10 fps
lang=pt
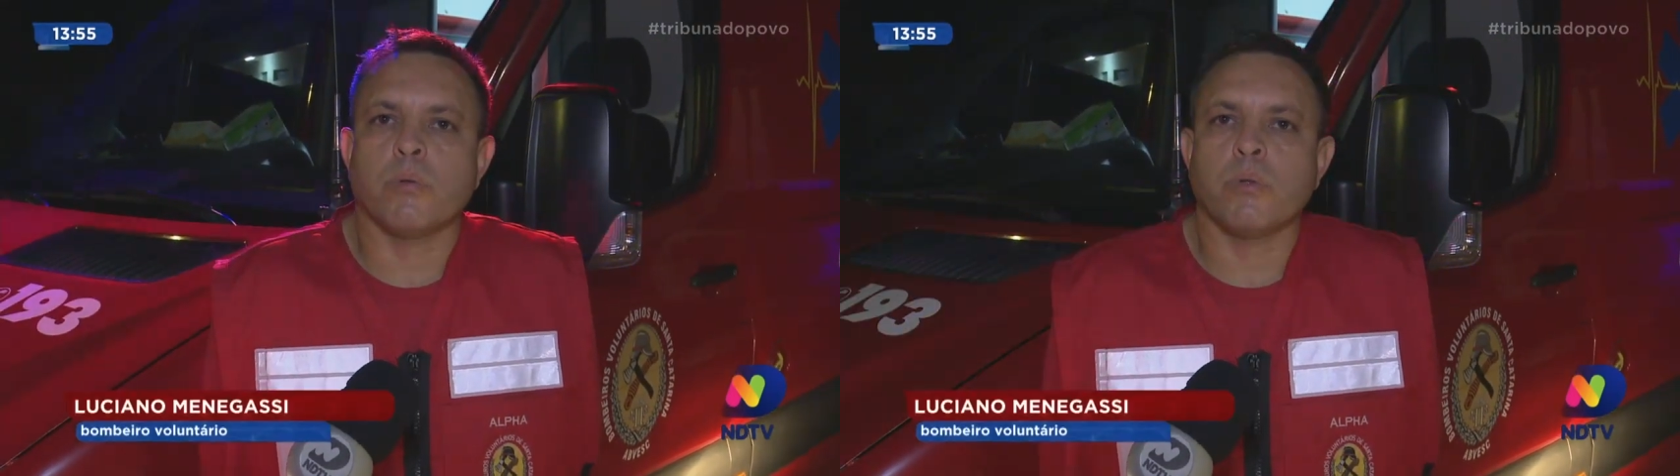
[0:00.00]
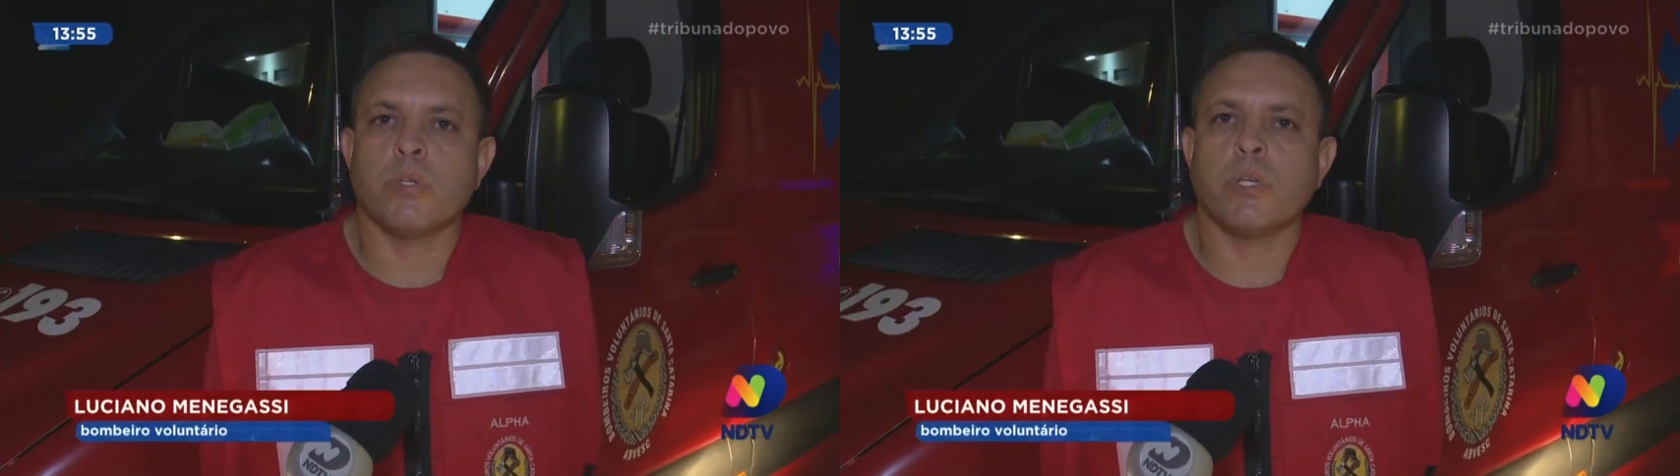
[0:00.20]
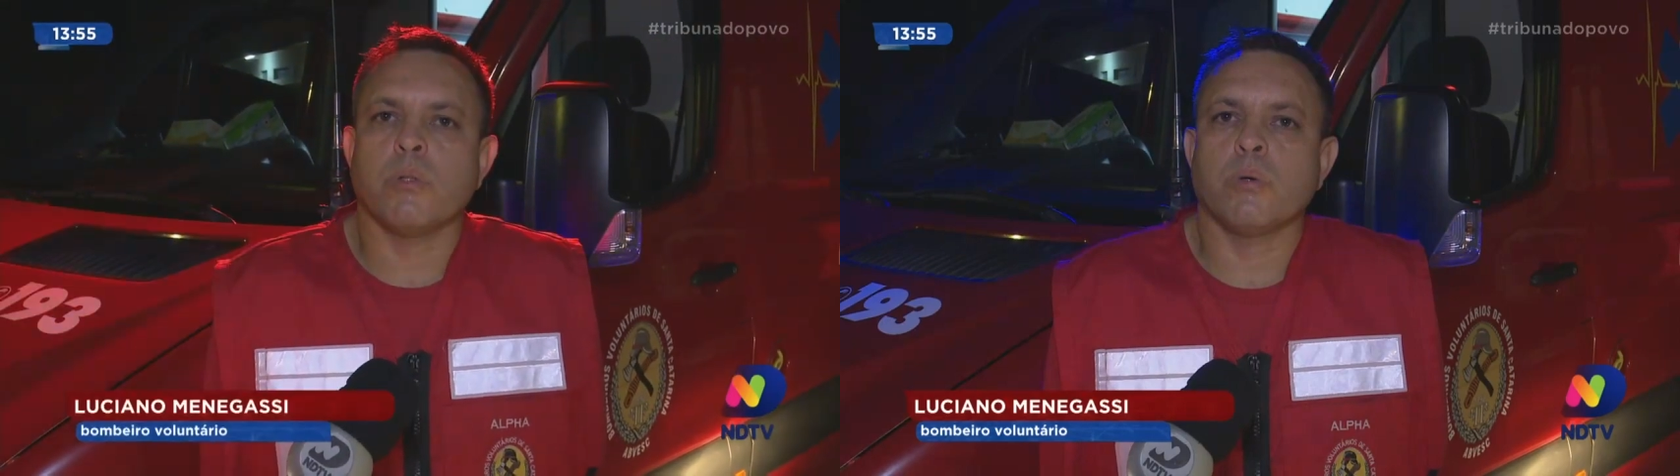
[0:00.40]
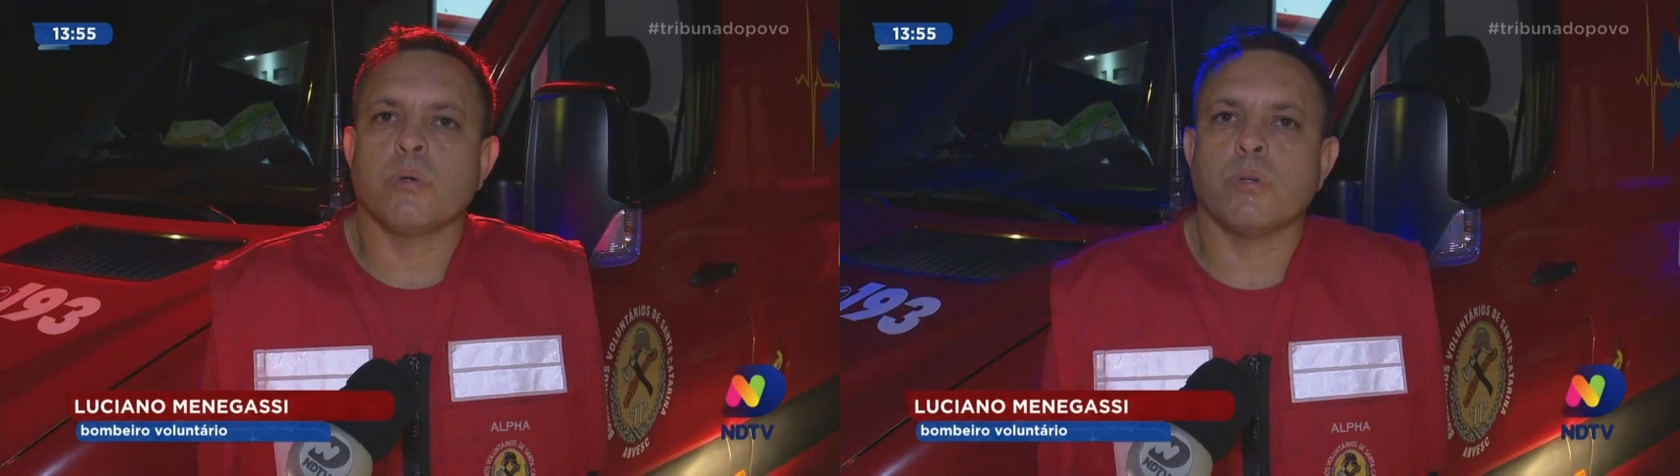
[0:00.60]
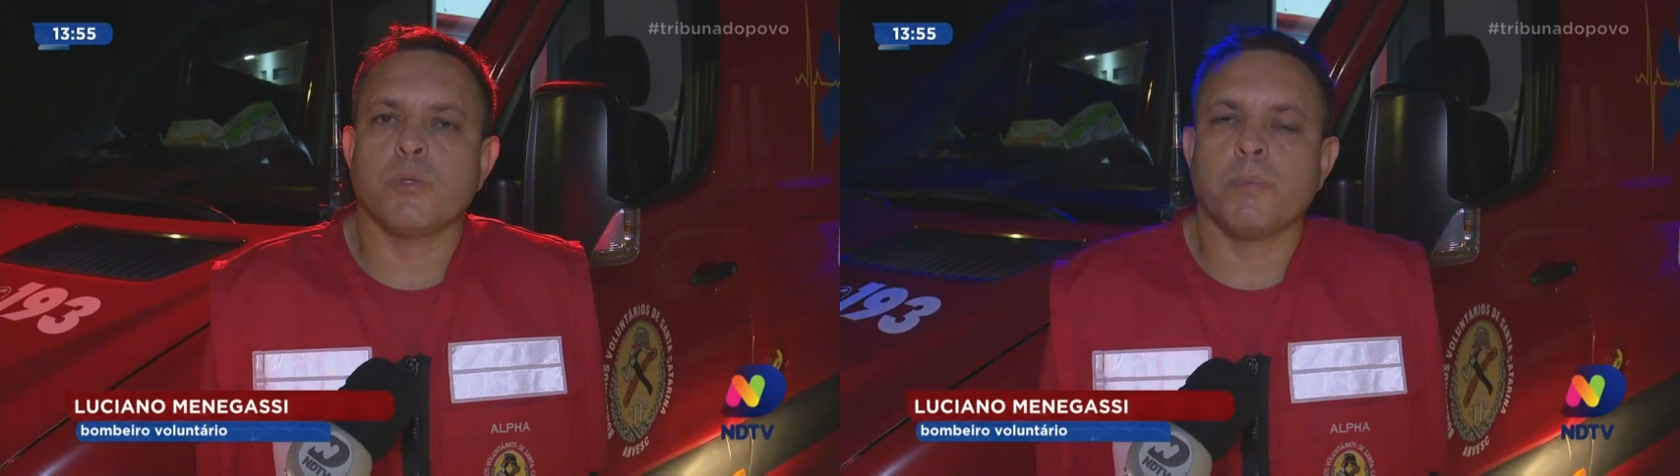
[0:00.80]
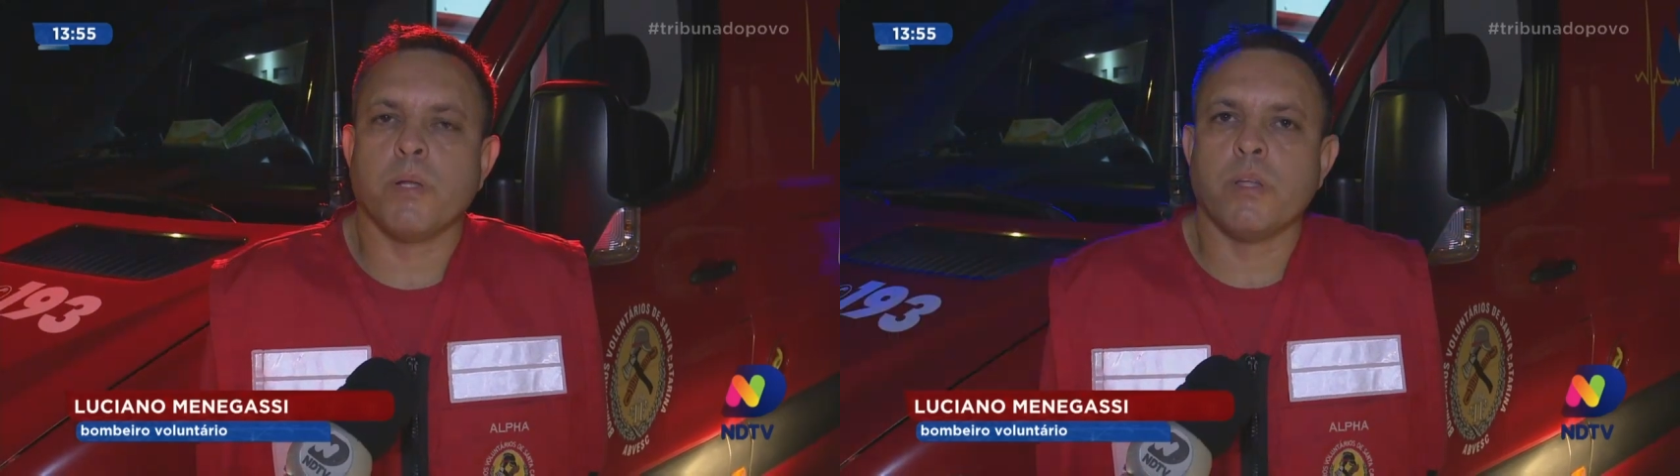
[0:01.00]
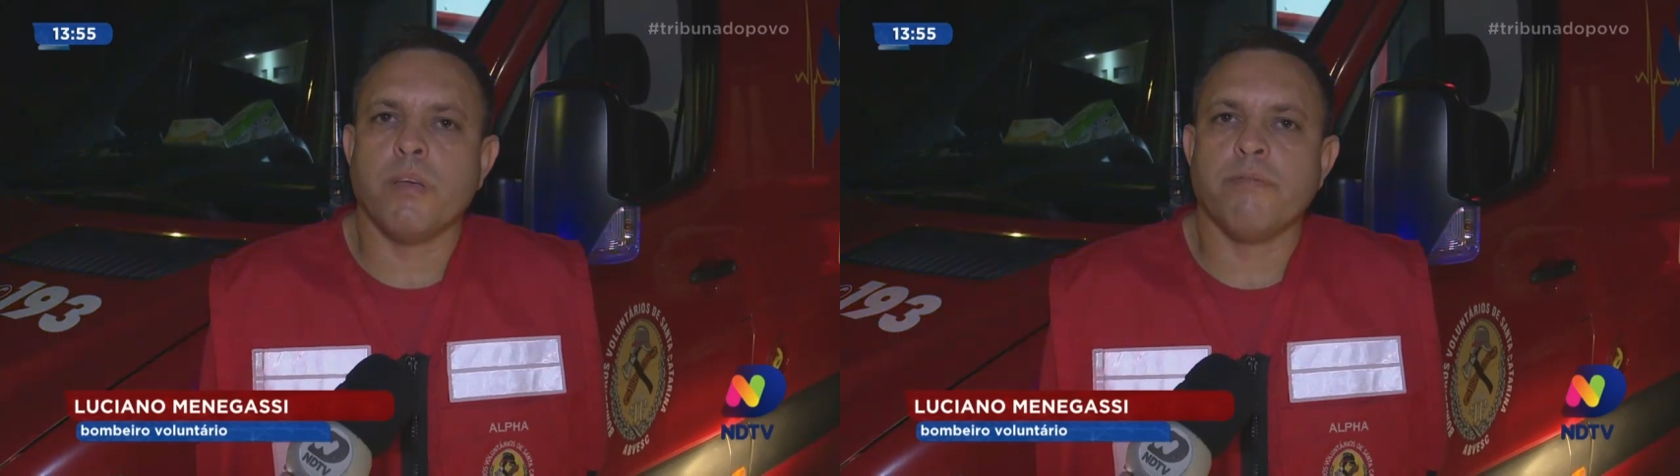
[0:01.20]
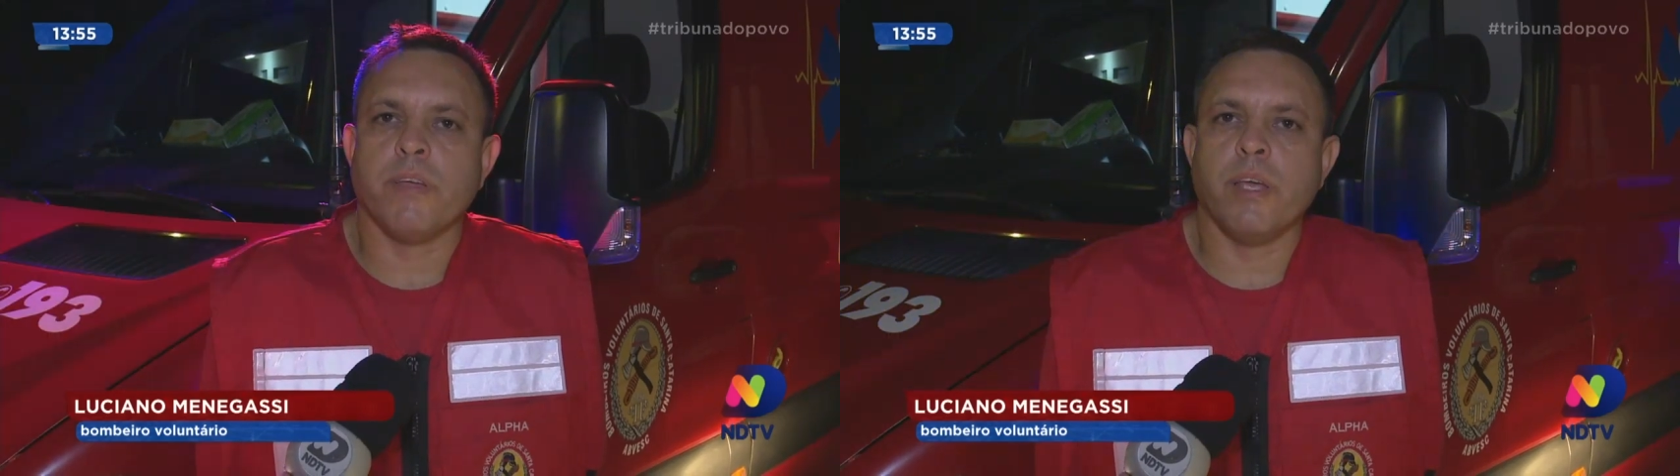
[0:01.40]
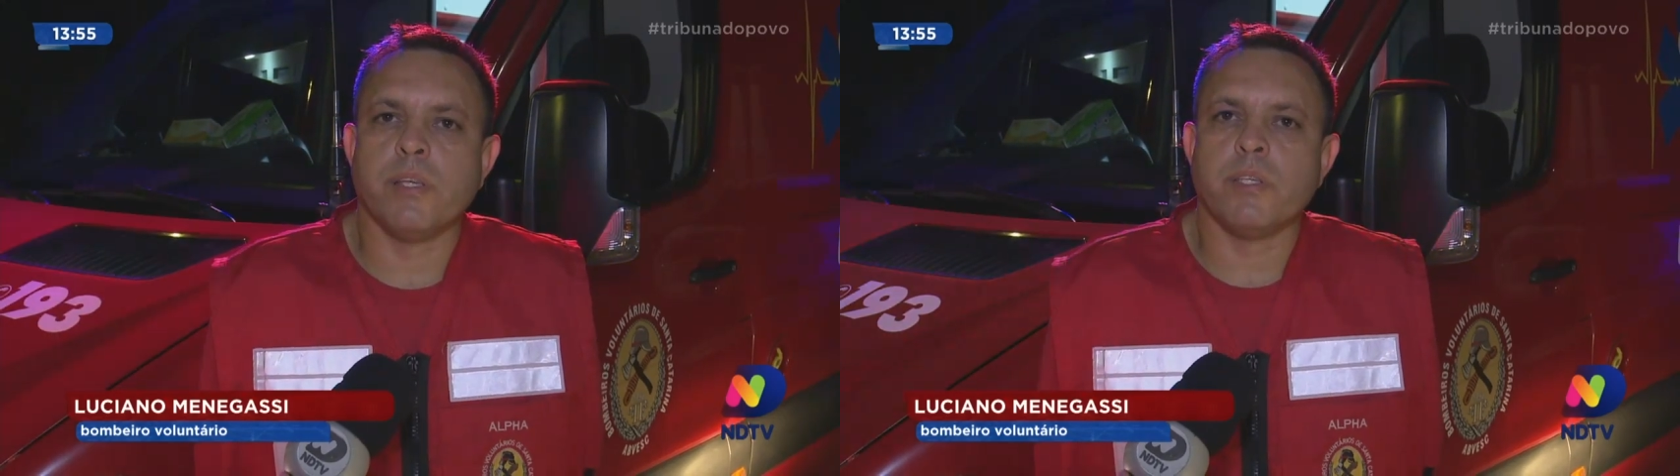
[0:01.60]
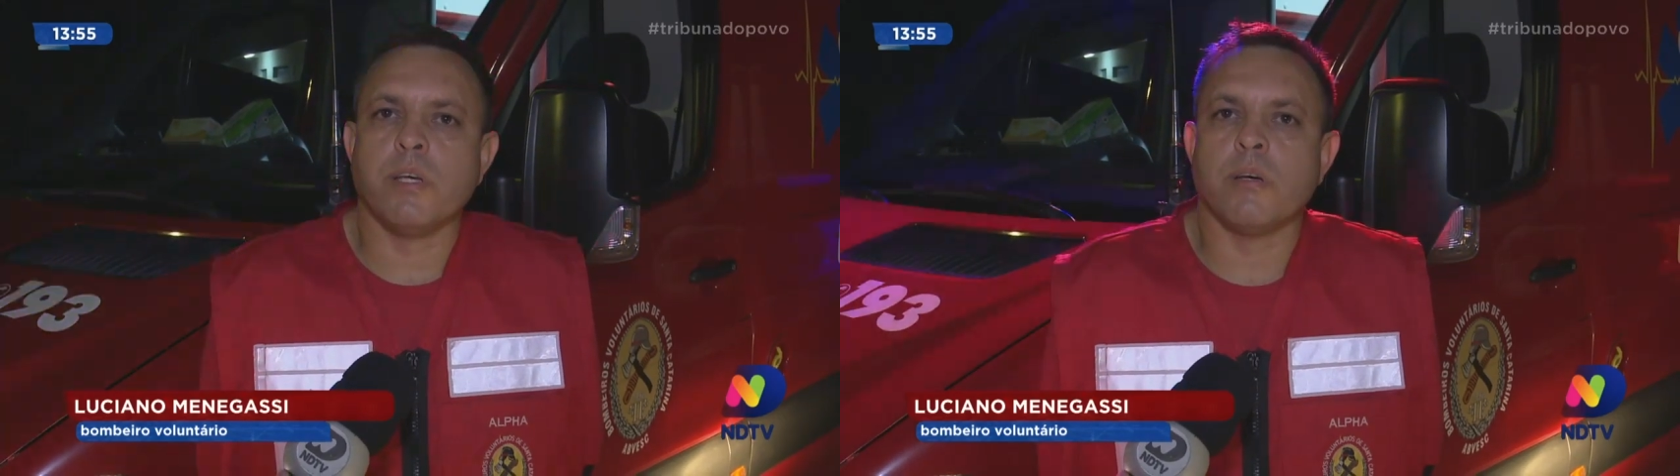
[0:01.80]
conduzido ao hospital de
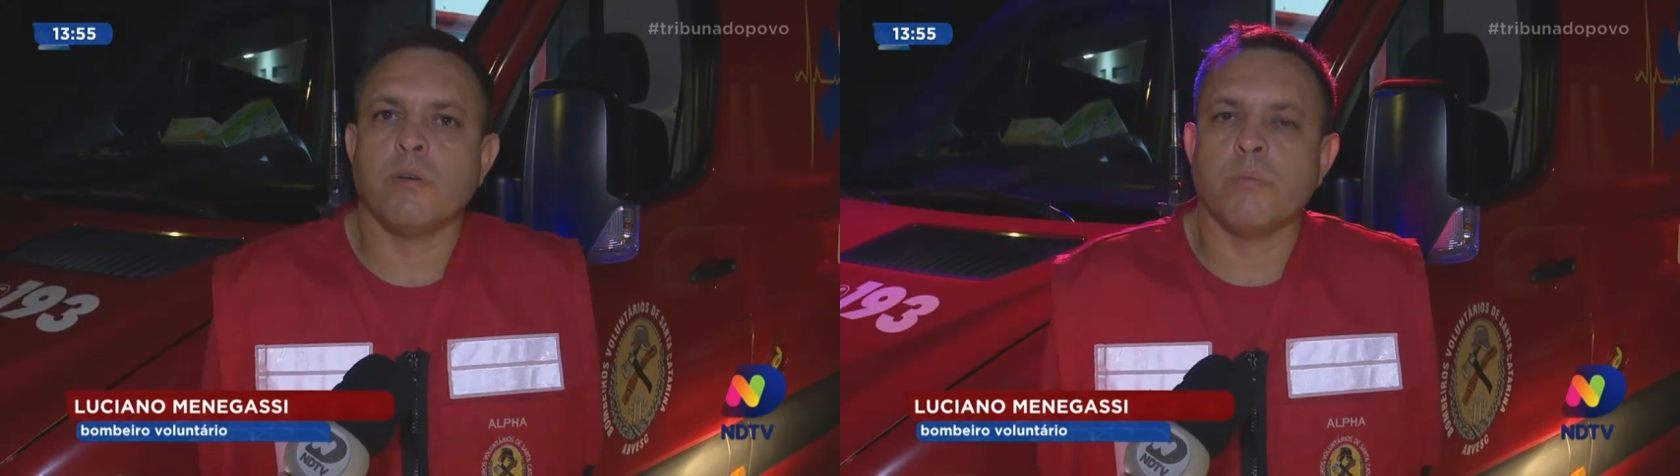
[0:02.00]
referência,